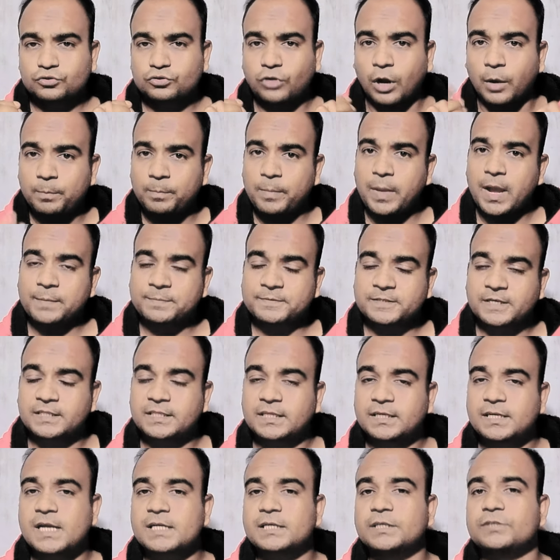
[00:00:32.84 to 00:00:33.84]
সব ব্যবসা
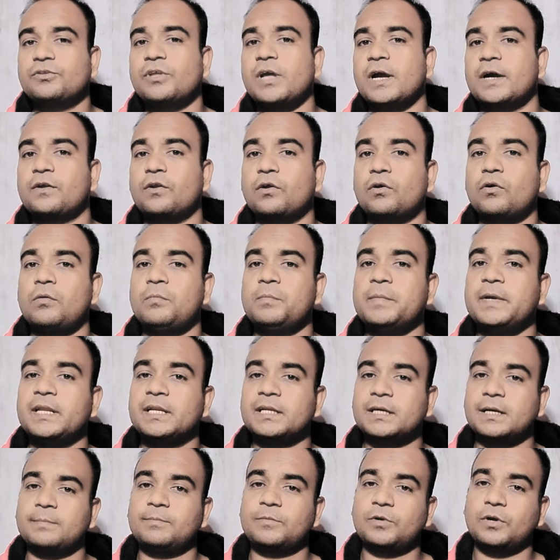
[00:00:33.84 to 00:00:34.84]
থেকে কিন্তু একরকম
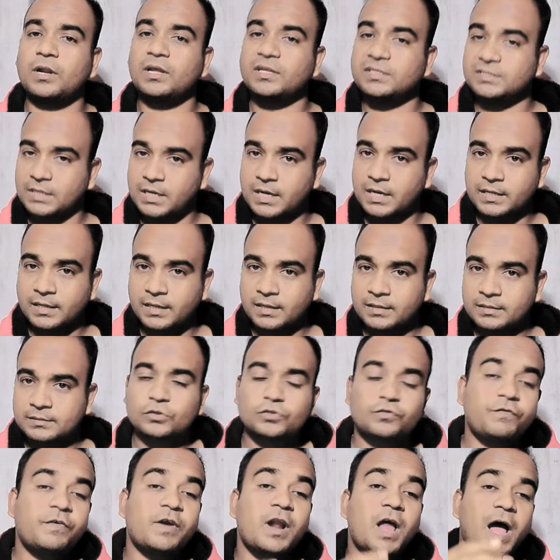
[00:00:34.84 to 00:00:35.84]
ইনকাম করা যায় না
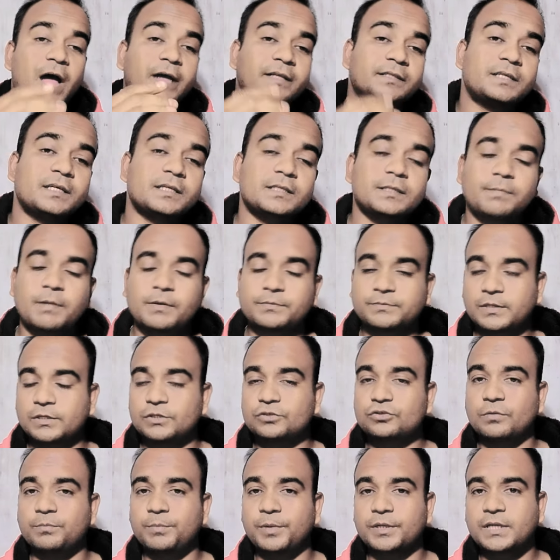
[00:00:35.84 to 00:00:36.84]
তো ফ্রেন্ড আজকে যে
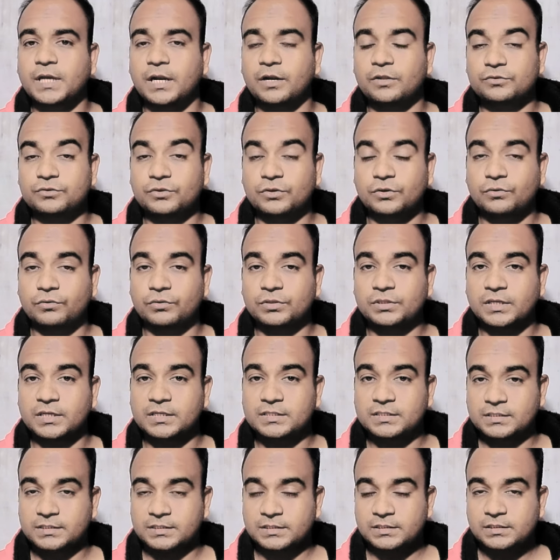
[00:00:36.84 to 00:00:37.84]
ব্যবসাটি সম্পর্কে আলোচনা করতে
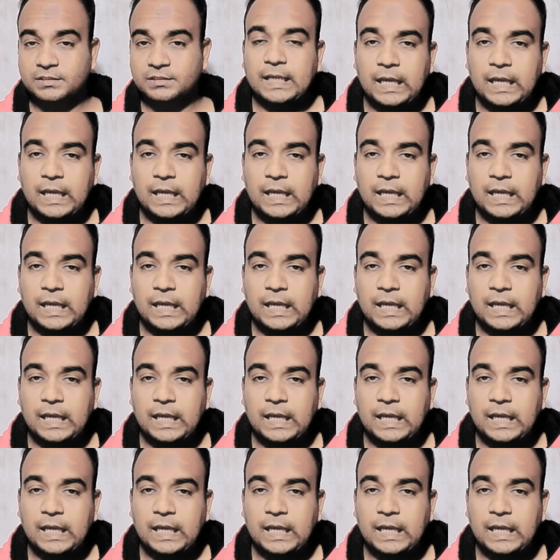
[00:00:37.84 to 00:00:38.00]
যাচ্ছি